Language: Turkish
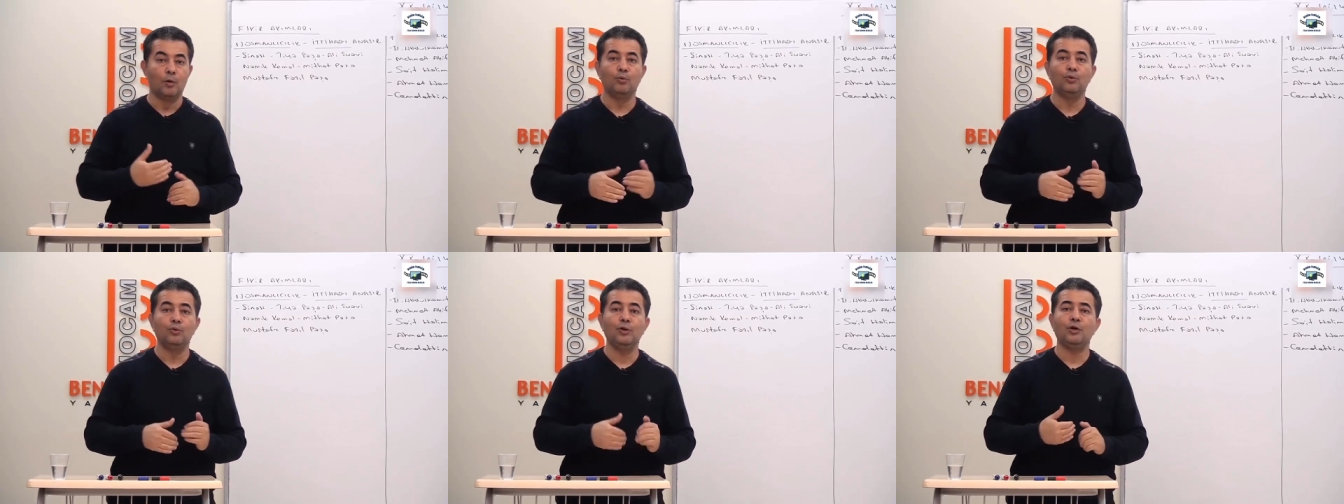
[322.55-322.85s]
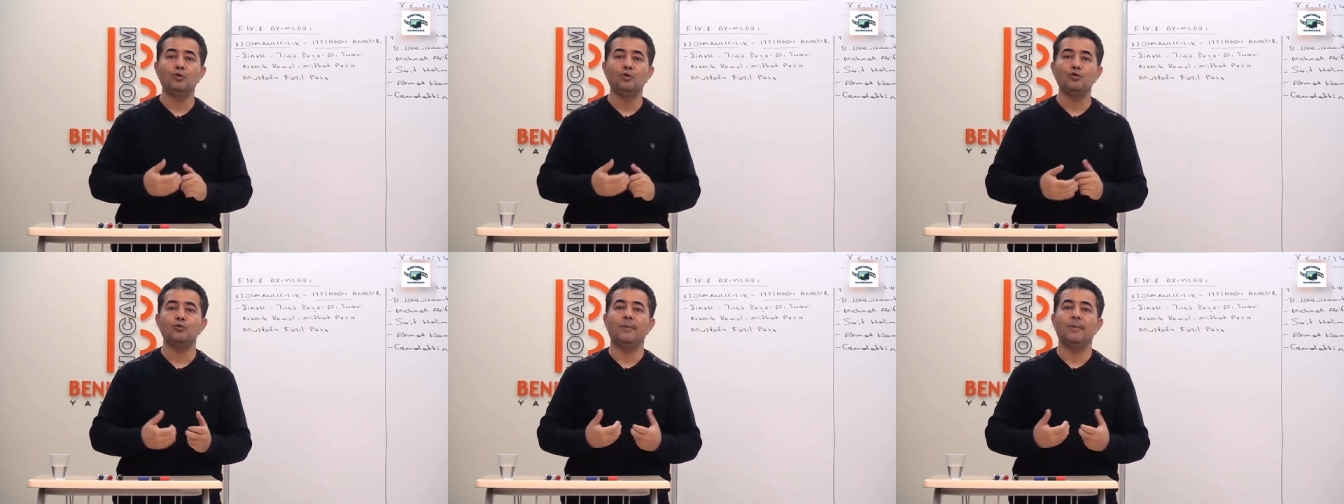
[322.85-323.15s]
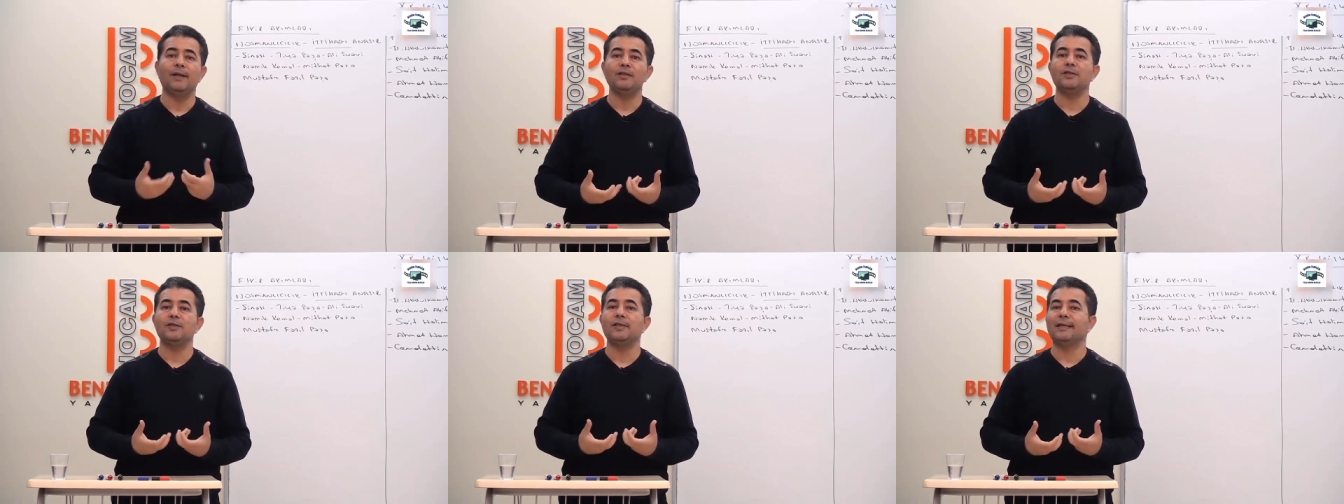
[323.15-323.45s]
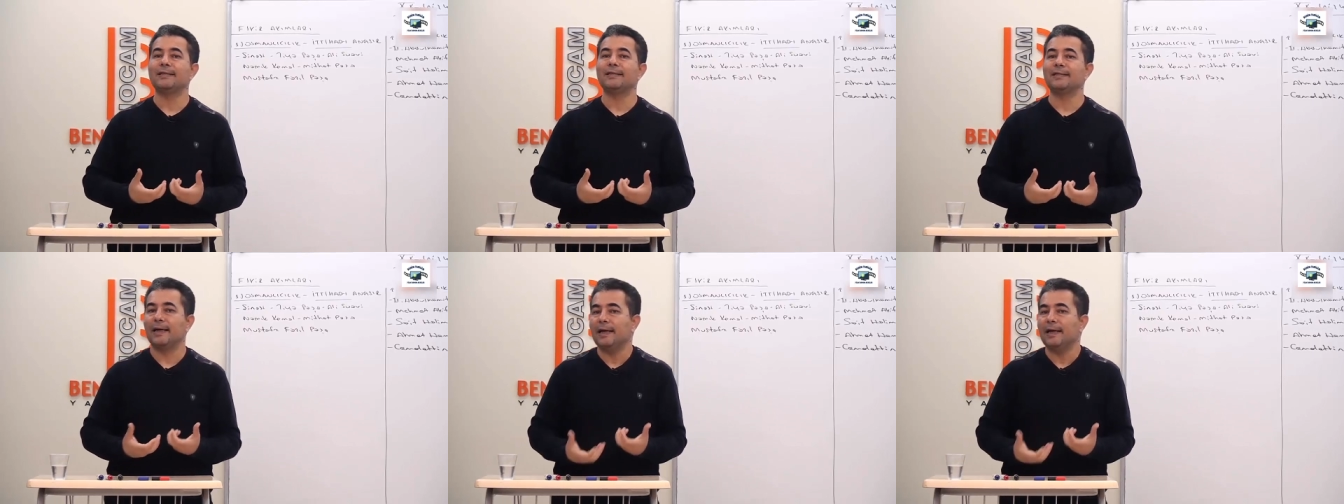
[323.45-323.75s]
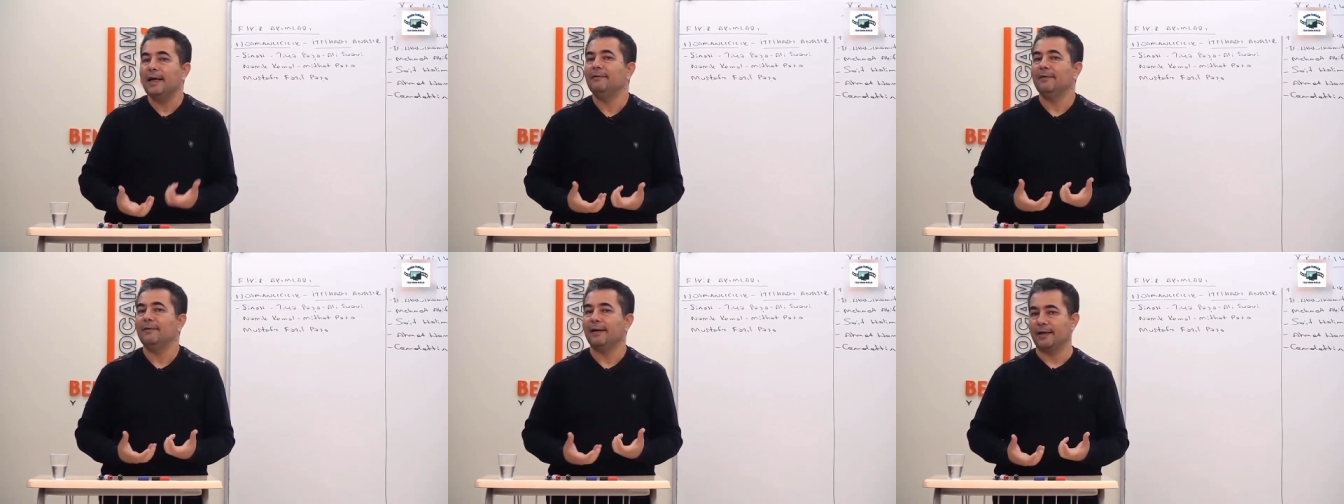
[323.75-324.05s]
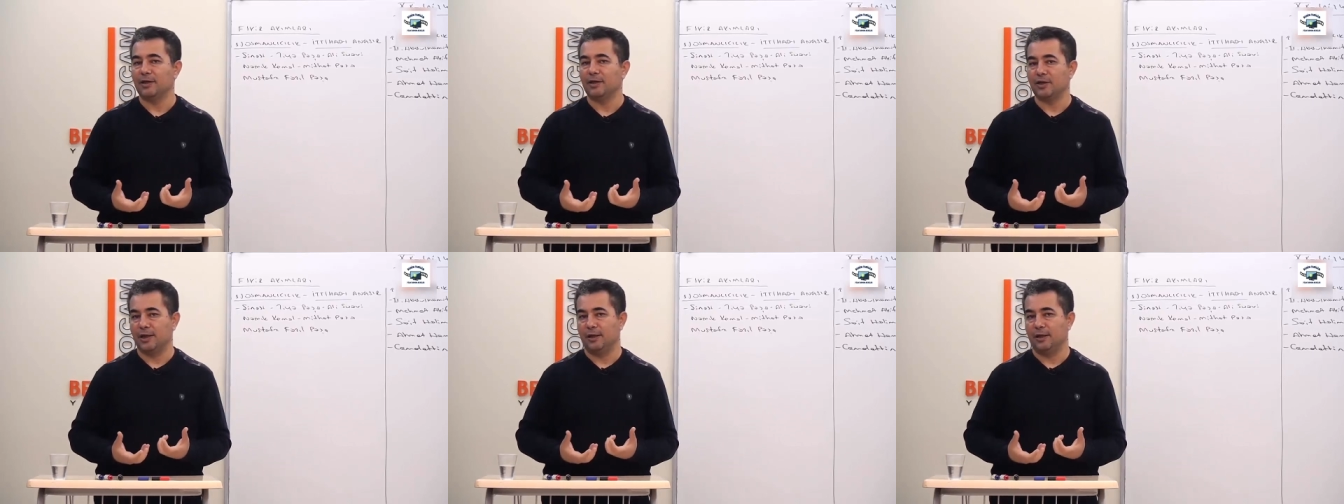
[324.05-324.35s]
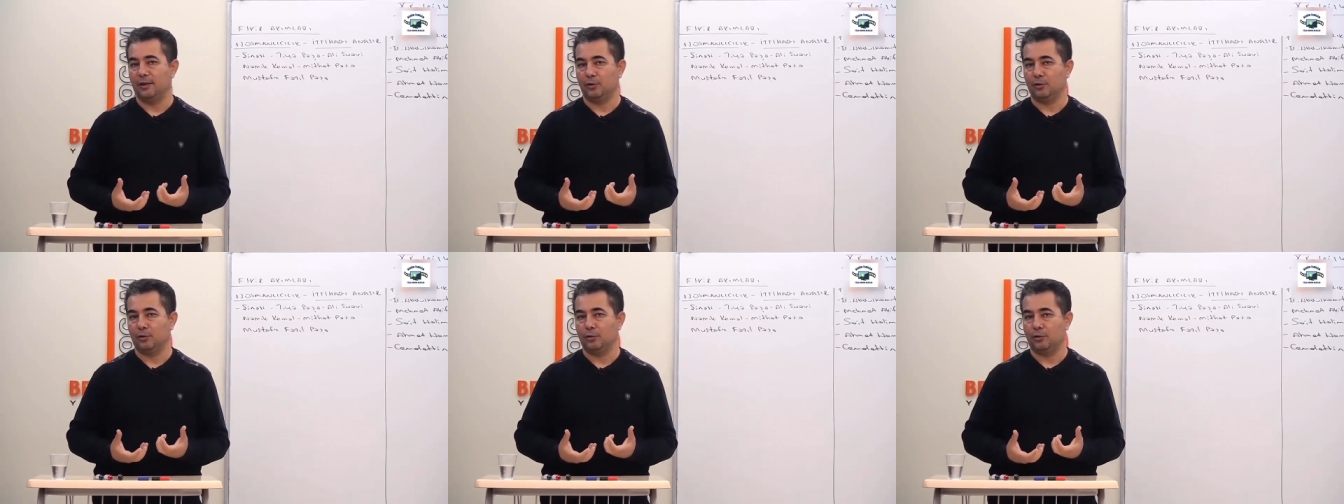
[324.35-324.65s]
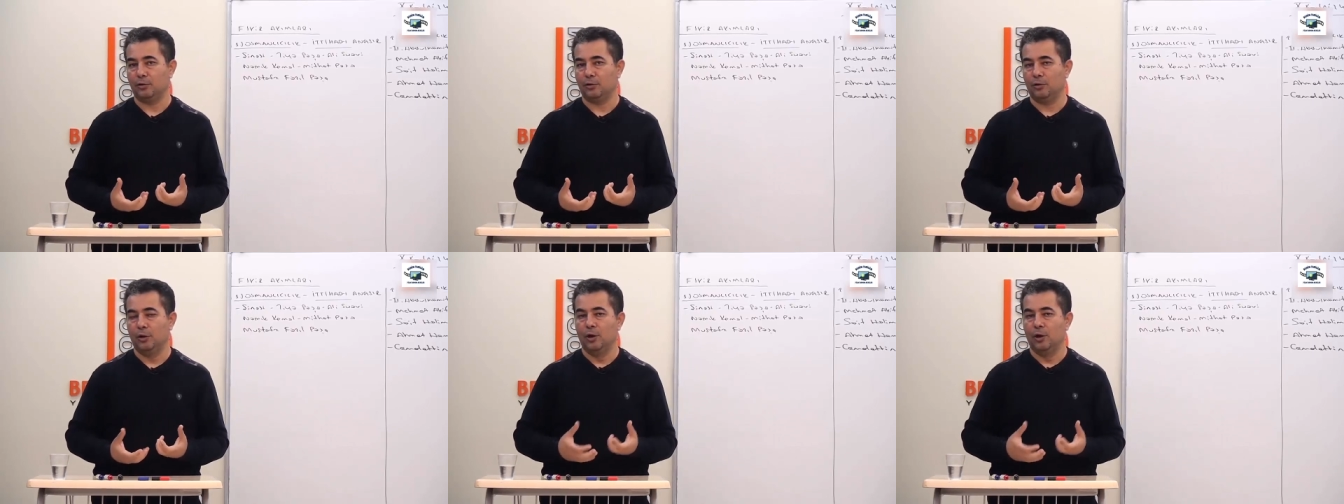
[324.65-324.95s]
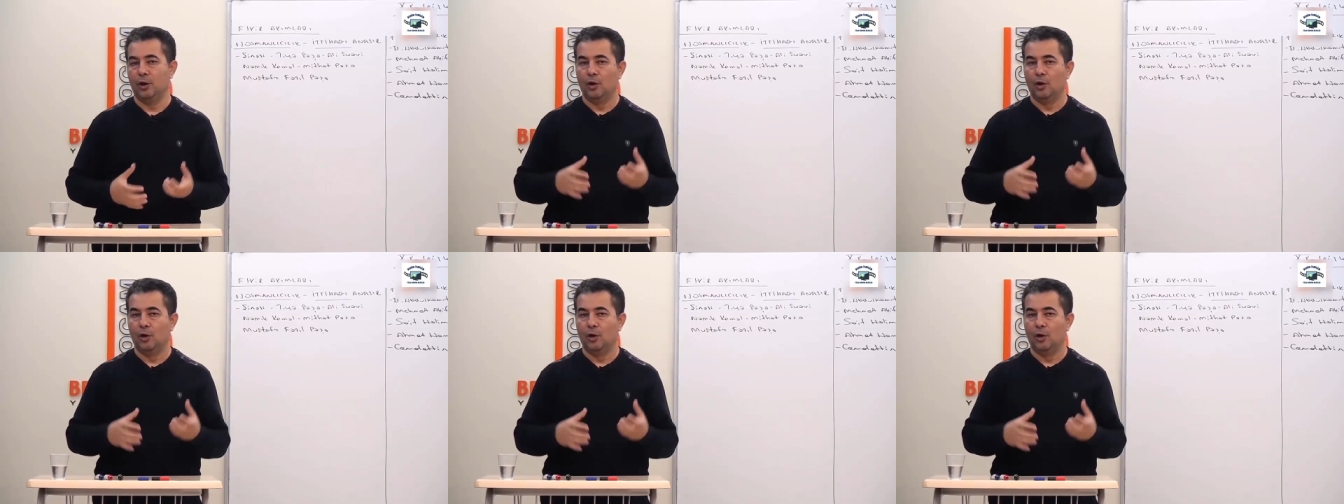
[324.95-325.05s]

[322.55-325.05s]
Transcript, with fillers: bunlar Osmanlıca zarar veren şeyler olur.